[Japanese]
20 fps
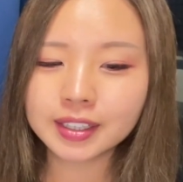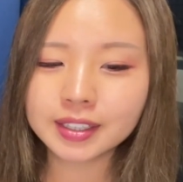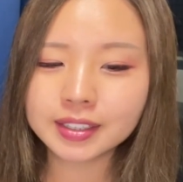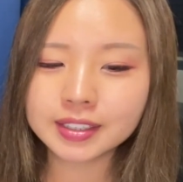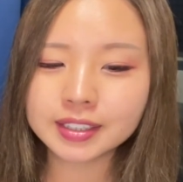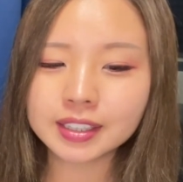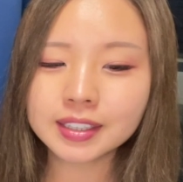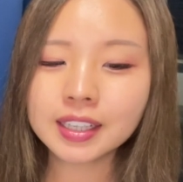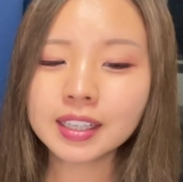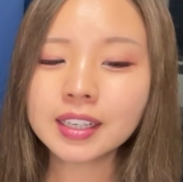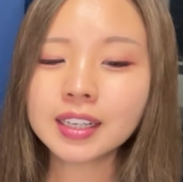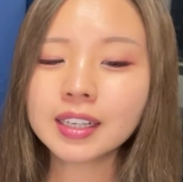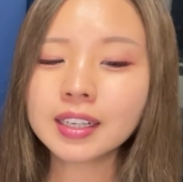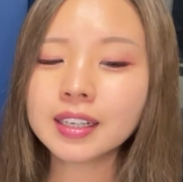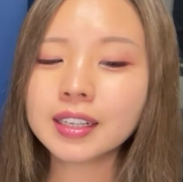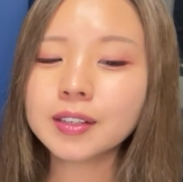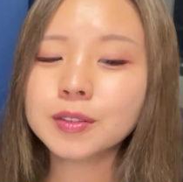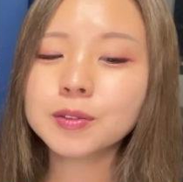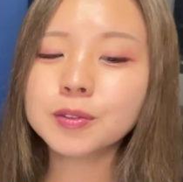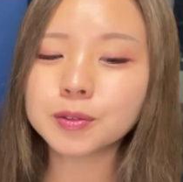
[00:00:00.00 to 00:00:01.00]

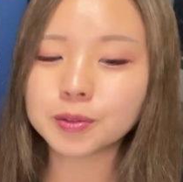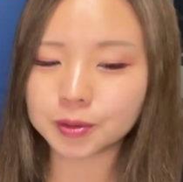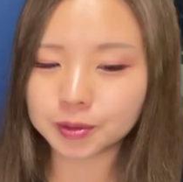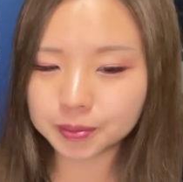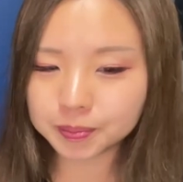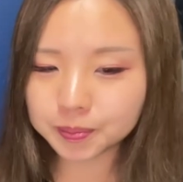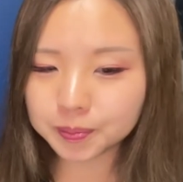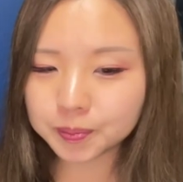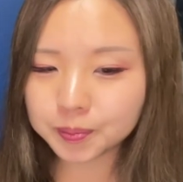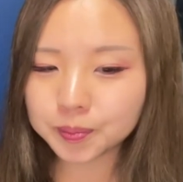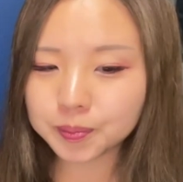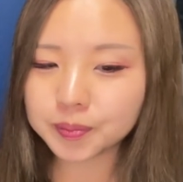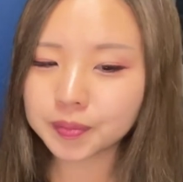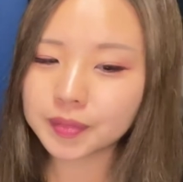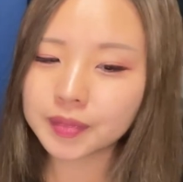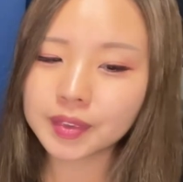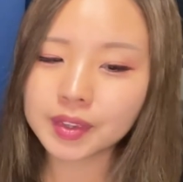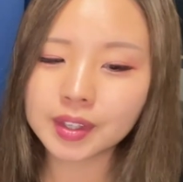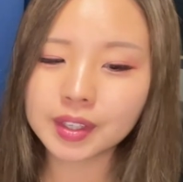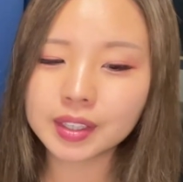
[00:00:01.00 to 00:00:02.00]
ジェネラーレウーノ、
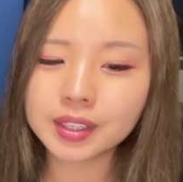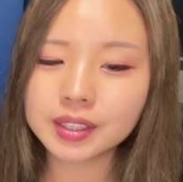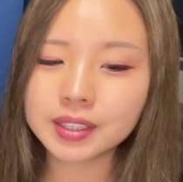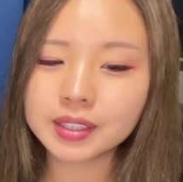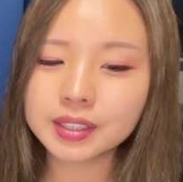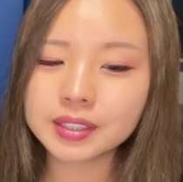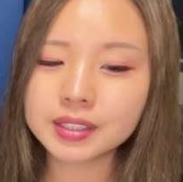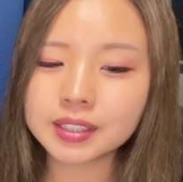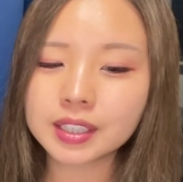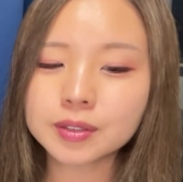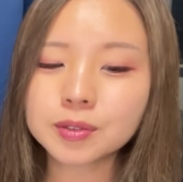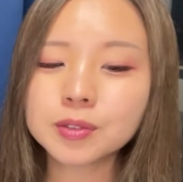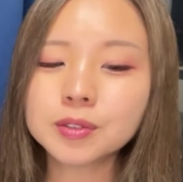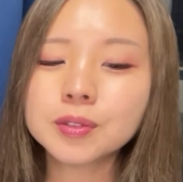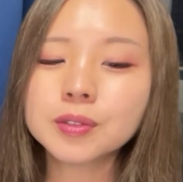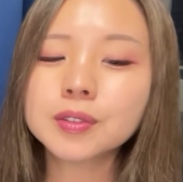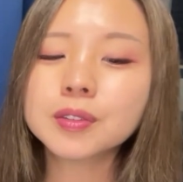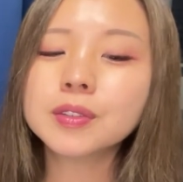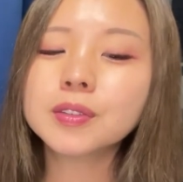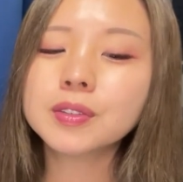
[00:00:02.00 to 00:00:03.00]
里
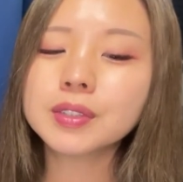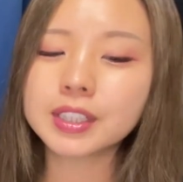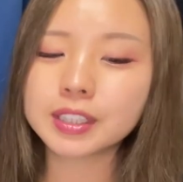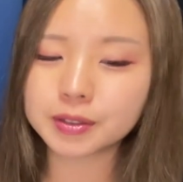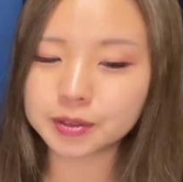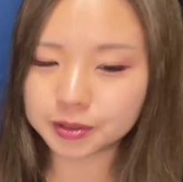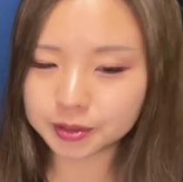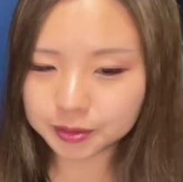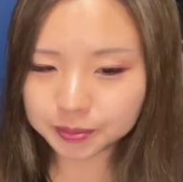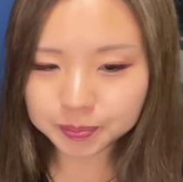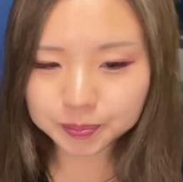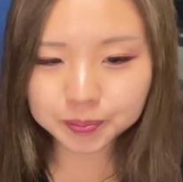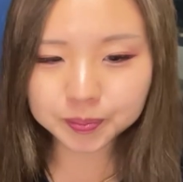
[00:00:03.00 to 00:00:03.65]
のクロニクル、